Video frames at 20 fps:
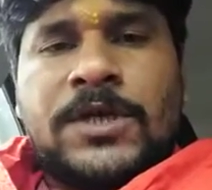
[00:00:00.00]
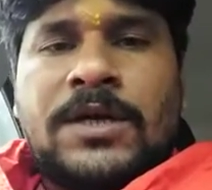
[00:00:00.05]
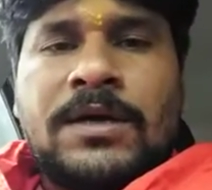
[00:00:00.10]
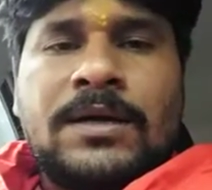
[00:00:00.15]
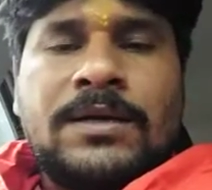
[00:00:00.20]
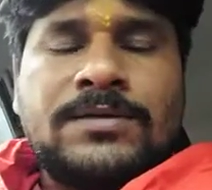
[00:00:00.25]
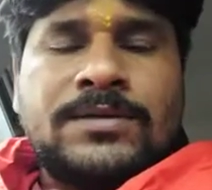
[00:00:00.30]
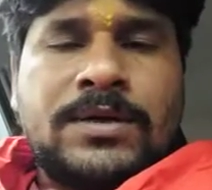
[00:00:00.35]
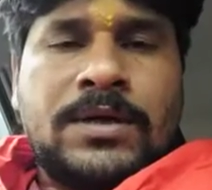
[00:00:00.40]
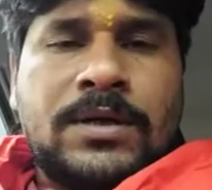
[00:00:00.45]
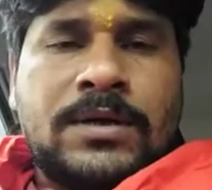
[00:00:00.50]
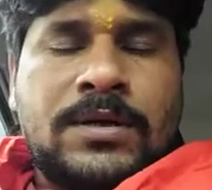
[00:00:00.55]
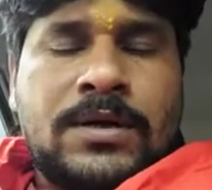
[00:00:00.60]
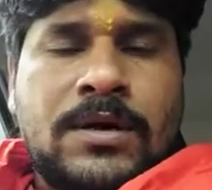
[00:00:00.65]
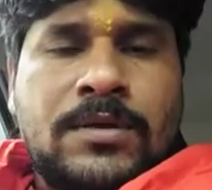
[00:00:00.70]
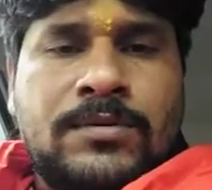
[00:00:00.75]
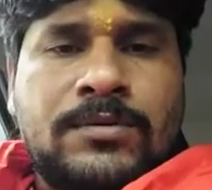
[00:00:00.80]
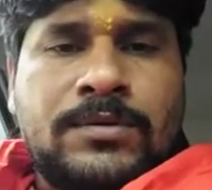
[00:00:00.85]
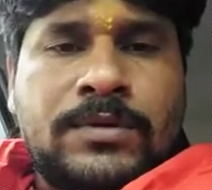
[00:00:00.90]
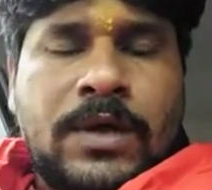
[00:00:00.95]
कलश रखना
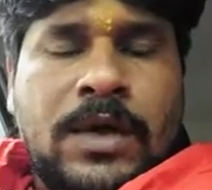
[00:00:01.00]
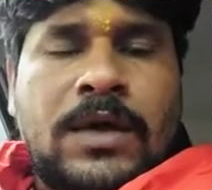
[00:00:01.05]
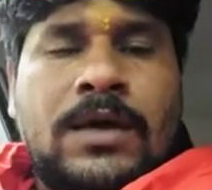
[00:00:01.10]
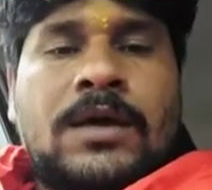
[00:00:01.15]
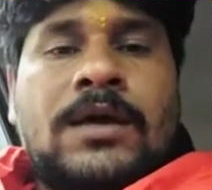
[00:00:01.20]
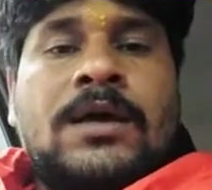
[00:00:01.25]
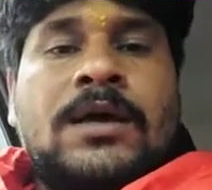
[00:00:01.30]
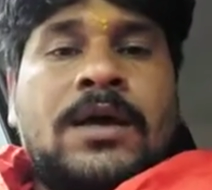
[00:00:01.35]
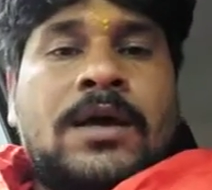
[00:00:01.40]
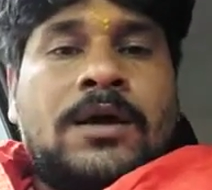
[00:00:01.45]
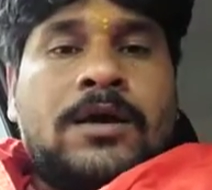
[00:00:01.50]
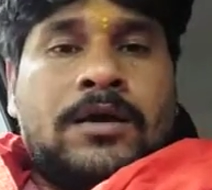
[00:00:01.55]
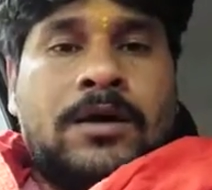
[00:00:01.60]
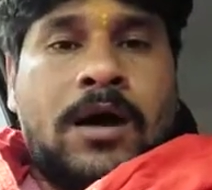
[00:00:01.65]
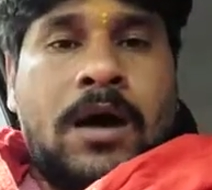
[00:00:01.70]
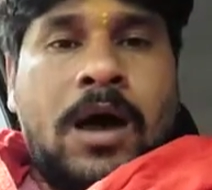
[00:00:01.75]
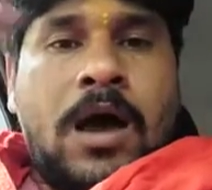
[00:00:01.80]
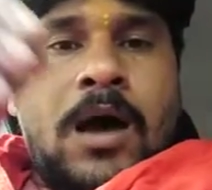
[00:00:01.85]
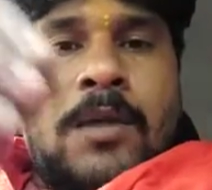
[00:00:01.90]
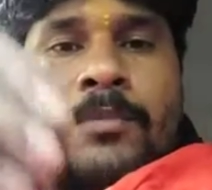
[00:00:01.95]
होता है
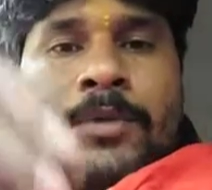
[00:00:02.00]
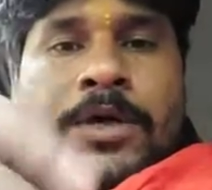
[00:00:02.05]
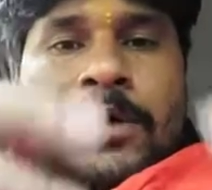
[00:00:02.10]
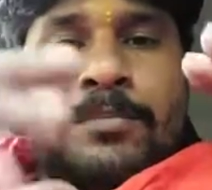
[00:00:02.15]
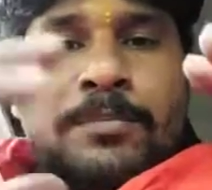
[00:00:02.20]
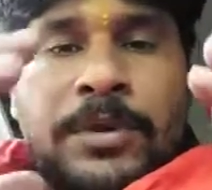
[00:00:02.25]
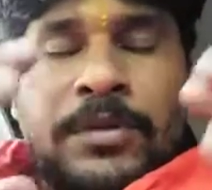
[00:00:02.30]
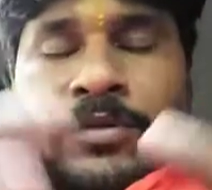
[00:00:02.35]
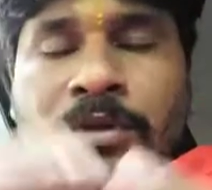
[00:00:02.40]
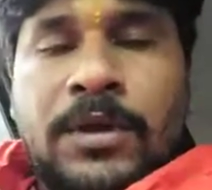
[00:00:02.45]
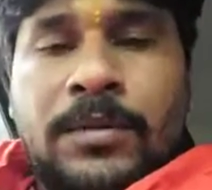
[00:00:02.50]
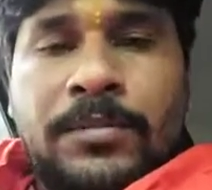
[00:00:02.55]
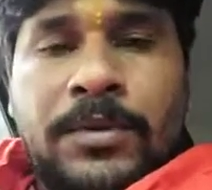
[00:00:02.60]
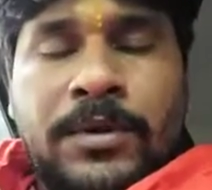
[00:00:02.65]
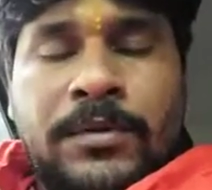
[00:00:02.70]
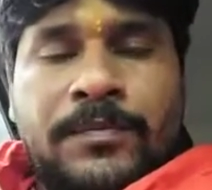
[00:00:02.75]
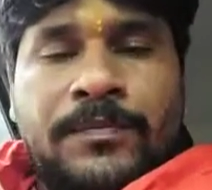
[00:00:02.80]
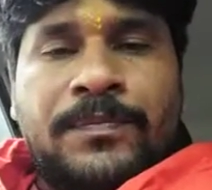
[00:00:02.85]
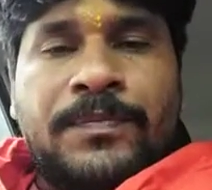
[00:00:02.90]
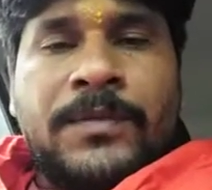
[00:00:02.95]
आम के पत्ते
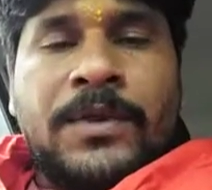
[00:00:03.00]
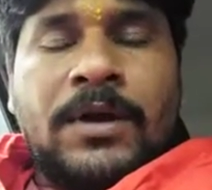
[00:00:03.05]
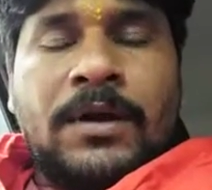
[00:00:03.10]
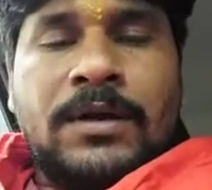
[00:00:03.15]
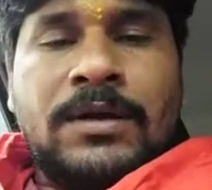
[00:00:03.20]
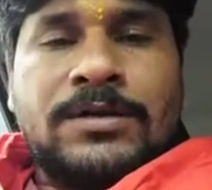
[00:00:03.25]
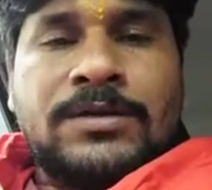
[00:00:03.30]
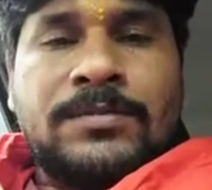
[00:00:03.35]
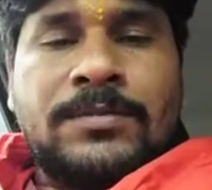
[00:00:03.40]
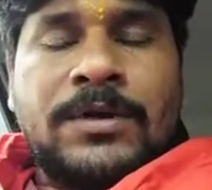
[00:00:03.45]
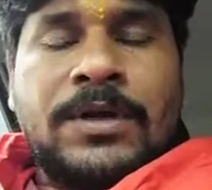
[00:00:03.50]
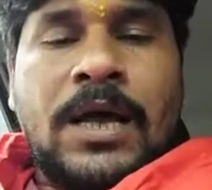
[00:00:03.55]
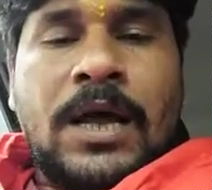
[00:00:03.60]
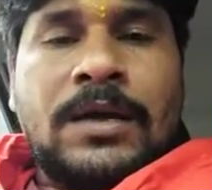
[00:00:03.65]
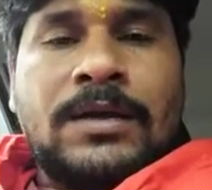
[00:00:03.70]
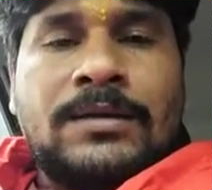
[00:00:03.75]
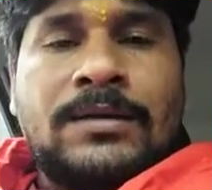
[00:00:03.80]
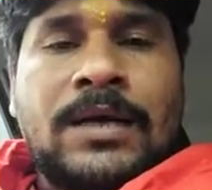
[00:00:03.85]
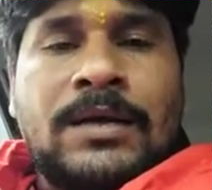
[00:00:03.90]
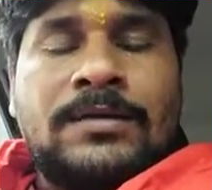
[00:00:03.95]
भी कलश में
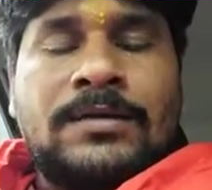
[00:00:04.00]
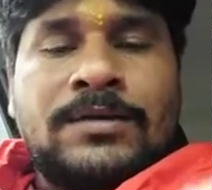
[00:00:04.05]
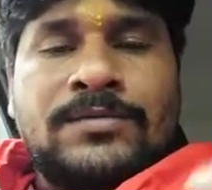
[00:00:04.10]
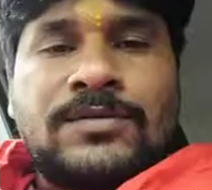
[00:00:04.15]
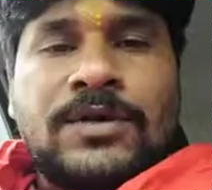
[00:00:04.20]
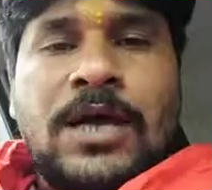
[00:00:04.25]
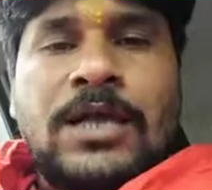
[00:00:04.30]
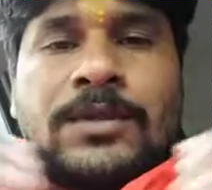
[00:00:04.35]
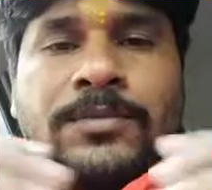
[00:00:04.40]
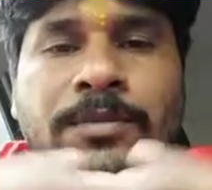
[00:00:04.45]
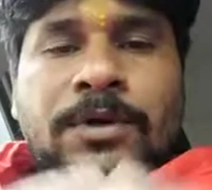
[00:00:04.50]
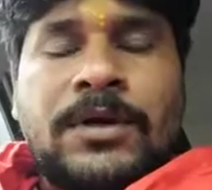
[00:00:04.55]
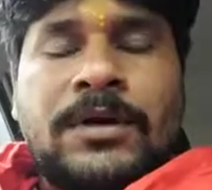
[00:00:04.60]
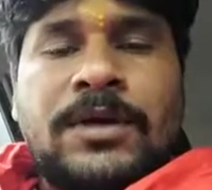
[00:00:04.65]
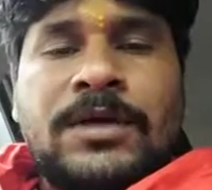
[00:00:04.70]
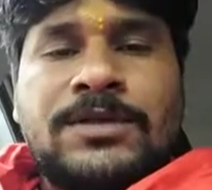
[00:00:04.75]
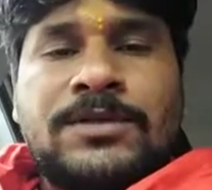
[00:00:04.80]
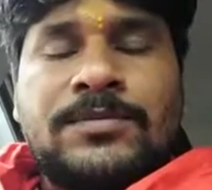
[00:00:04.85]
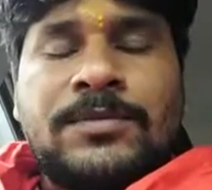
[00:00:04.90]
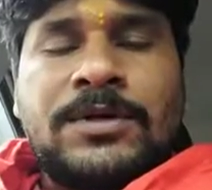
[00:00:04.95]
डाले जाते हैं साथ में
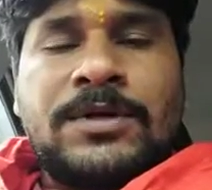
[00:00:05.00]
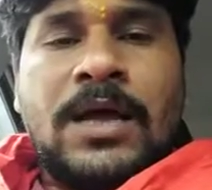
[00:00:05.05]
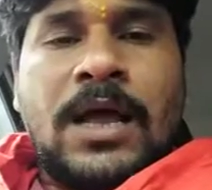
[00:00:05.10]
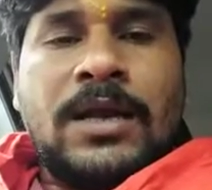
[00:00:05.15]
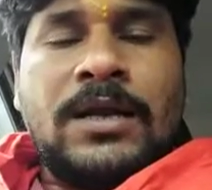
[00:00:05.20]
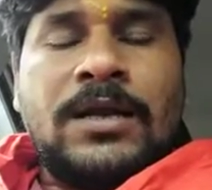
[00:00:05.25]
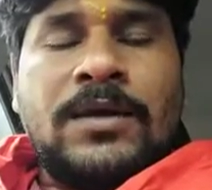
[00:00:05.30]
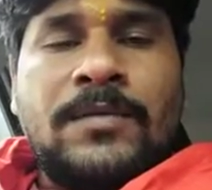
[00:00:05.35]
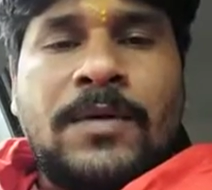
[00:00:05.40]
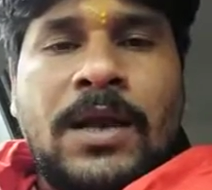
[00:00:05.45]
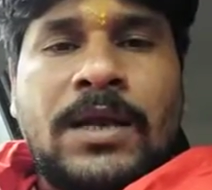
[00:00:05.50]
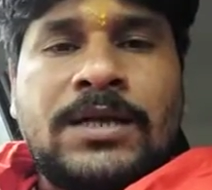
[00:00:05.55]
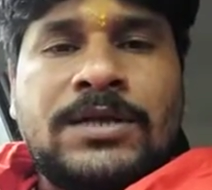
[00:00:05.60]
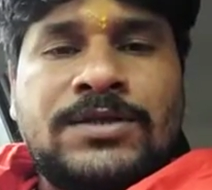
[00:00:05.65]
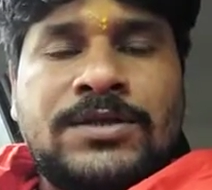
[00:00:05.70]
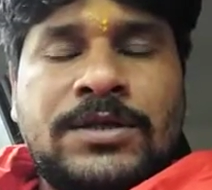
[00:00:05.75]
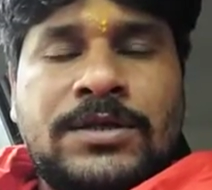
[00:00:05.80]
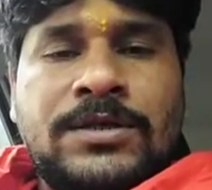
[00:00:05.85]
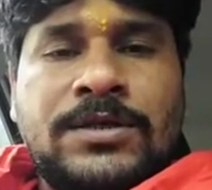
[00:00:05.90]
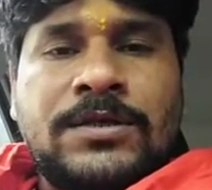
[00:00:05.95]
कलश में डालने वाली
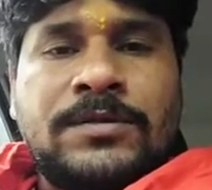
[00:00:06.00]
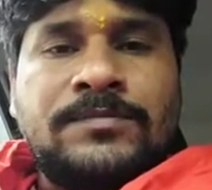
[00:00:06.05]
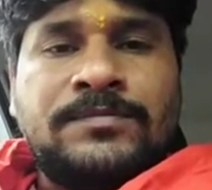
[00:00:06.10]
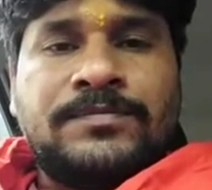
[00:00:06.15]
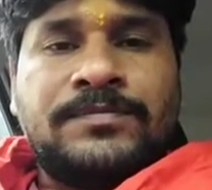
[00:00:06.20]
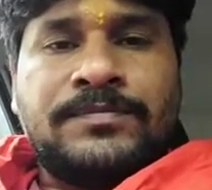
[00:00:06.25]
चीज़ें